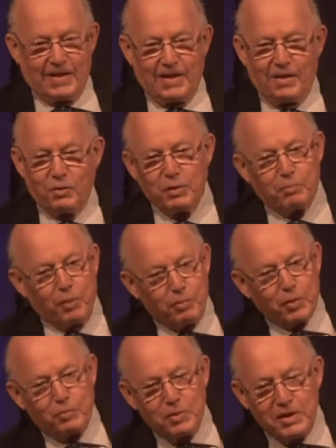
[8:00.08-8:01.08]
Là, on n'est pas
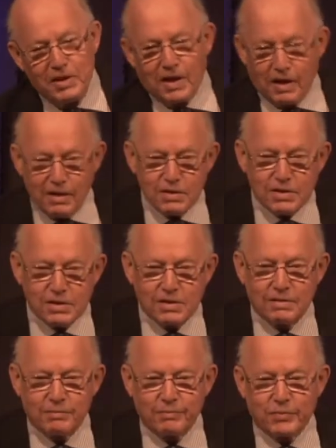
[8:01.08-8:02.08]
premier, hélas,
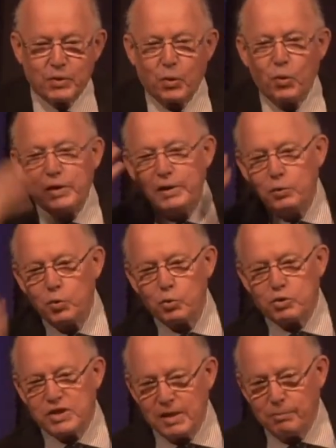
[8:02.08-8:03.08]
on est
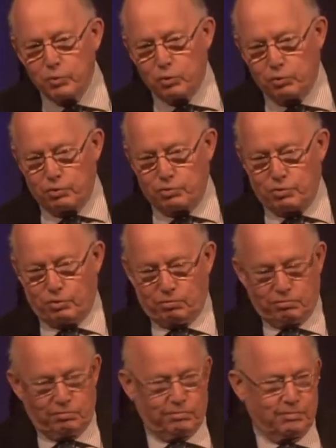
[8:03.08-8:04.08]
deuxième, nom de Dieu.
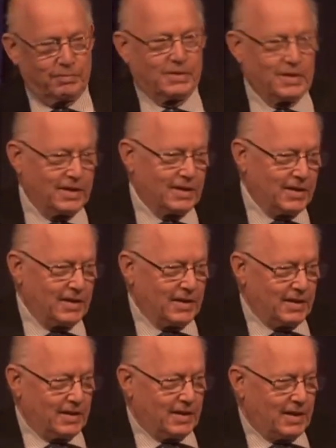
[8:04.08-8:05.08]

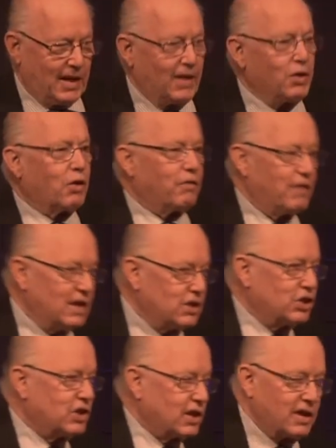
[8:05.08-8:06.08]
La
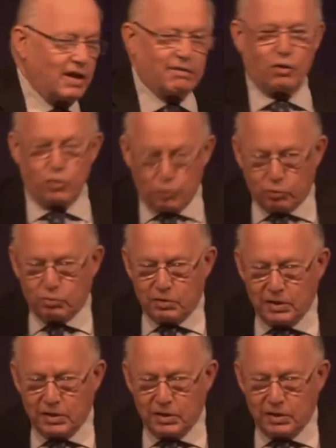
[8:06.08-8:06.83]
Norvège est en avant de nous.